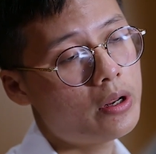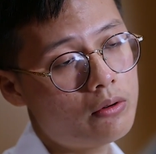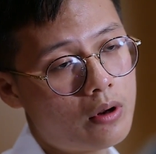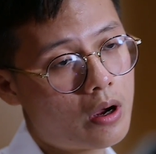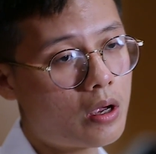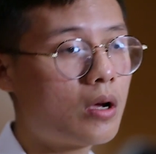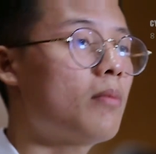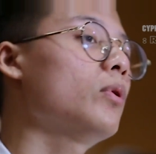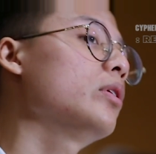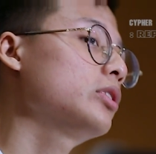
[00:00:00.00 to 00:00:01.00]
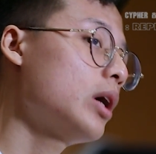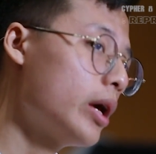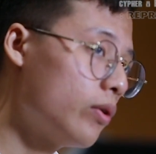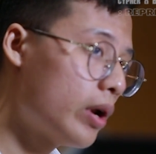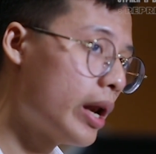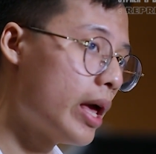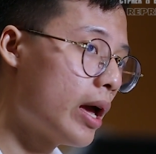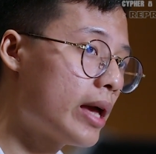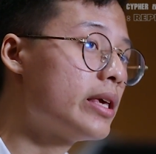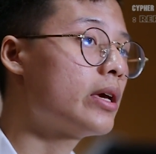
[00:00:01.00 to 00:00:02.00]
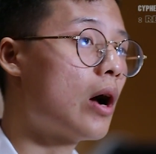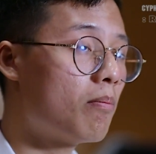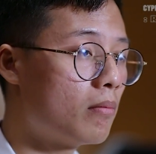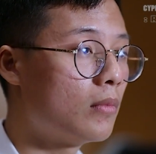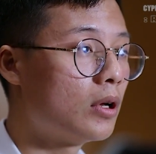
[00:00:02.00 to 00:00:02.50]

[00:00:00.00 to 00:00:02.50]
โพสให้ดูหน่อยก็โปรดิวเซอร์ให้ดูหน่อยเดไอคีก๊อ